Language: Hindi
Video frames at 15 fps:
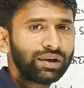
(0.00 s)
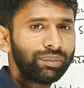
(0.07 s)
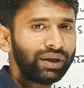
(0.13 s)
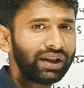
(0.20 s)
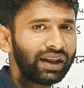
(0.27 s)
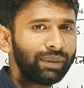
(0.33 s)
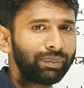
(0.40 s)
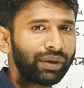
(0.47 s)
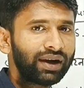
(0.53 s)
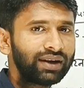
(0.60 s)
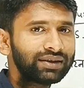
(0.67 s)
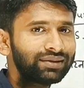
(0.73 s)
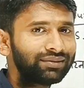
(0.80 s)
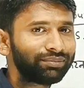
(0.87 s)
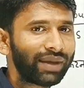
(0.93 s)
मेरे
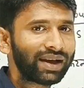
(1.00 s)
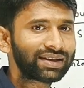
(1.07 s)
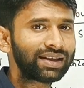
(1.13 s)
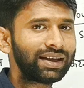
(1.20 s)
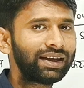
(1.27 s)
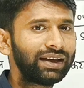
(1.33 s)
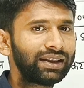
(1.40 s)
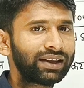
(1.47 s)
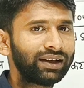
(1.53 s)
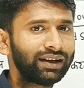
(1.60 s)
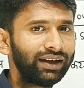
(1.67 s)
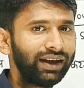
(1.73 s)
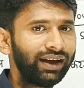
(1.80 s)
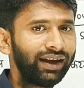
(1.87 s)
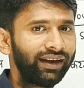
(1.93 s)
पास पैसे की
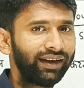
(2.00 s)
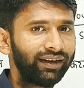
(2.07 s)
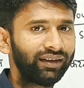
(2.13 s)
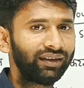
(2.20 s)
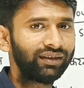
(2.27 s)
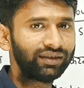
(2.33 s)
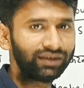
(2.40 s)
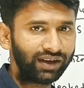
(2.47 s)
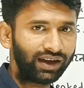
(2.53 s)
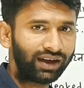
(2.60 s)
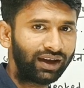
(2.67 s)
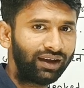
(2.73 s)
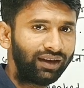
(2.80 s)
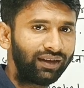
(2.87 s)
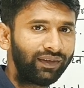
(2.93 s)
तंगी है ठीक
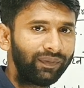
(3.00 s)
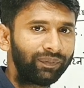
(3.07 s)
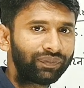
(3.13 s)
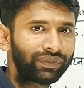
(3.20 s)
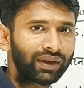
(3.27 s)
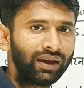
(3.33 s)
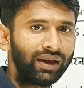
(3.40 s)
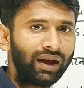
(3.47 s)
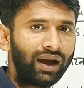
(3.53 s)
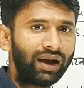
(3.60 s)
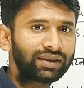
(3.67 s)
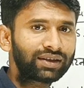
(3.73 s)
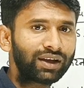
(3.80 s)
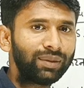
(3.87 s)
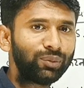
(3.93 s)
है
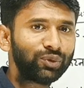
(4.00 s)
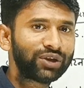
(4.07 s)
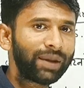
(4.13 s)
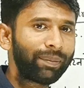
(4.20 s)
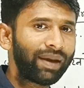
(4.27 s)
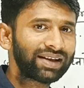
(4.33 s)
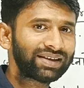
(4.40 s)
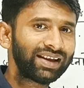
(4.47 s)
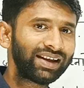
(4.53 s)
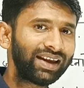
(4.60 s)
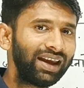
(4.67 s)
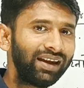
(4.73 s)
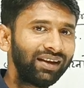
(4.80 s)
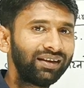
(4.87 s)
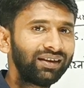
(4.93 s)
आजकल मुझे पैसे की
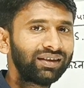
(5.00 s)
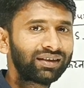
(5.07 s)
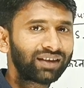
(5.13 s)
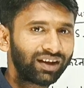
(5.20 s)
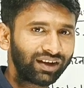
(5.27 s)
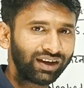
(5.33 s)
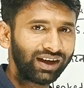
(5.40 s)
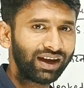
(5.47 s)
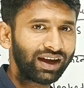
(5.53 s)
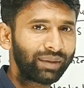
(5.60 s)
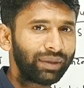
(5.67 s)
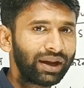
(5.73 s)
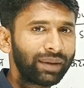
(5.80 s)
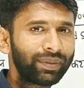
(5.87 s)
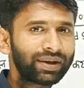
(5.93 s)
तंगी है
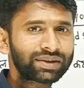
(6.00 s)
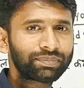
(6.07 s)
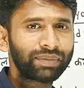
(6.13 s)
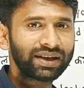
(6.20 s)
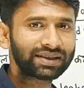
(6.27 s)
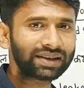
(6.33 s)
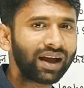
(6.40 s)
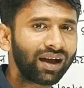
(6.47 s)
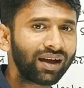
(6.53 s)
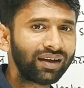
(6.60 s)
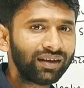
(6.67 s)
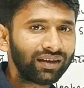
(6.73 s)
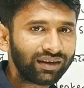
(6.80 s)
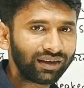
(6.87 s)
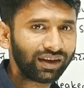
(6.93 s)
मेरे पास पैसा
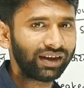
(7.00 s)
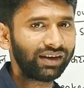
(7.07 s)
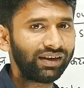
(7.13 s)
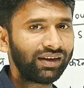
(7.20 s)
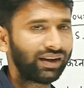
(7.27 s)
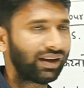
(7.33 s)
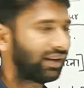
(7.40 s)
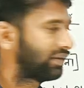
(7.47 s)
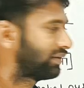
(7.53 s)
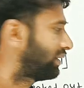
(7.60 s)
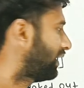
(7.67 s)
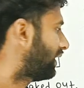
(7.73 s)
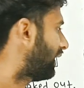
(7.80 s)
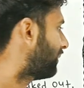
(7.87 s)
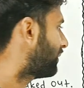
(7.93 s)
नहीं है
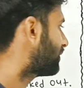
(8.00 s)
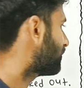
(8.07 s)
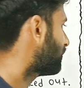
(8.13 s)
ठीक है बच्चों